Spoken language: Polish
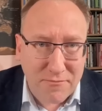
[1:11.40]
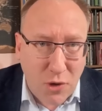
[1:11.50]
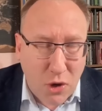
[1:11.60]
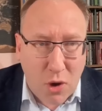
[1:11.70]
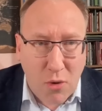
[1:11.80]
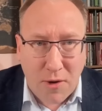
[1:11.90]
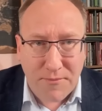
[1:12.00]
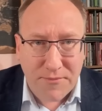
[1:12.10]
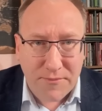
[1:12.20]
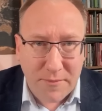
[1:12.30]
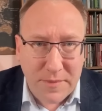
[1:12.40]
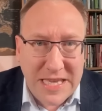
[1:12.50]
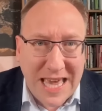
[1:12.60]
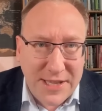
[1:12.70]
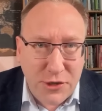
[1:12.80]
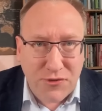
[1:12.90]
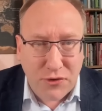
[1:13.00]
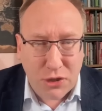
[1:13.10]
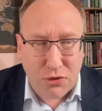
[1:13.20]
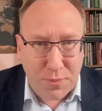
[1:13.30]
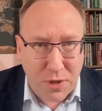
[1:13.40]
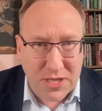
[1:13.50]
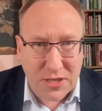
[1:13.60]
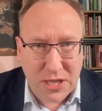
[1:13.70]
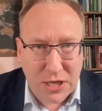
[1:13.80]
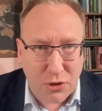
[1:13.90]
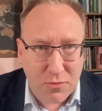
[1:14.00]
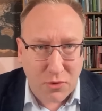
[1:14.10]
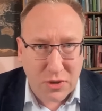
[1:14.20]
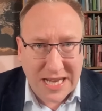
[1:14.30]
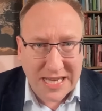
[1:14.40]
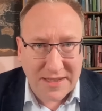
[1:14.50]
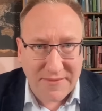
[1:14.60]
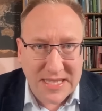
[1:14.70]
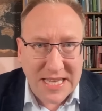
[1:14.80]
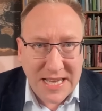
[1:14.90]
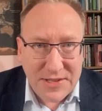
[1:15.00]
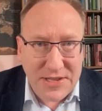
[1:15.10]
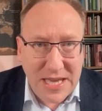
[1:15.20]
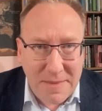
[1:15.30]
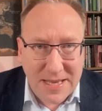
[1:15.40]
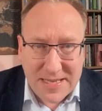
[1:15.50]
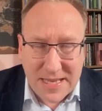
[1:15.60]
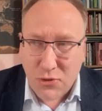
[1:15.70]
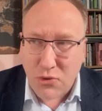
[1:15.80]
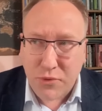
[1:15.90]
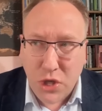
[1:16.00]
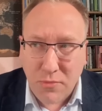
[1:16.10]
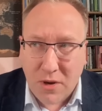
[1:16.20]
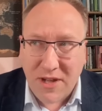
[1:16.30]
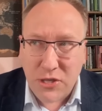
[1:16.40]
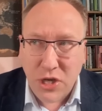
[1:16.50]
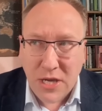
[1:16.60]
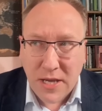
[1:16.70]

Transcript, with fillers: około mniej niż 20% terytorium Ukrainy, więc nie ma sensu przyjmować,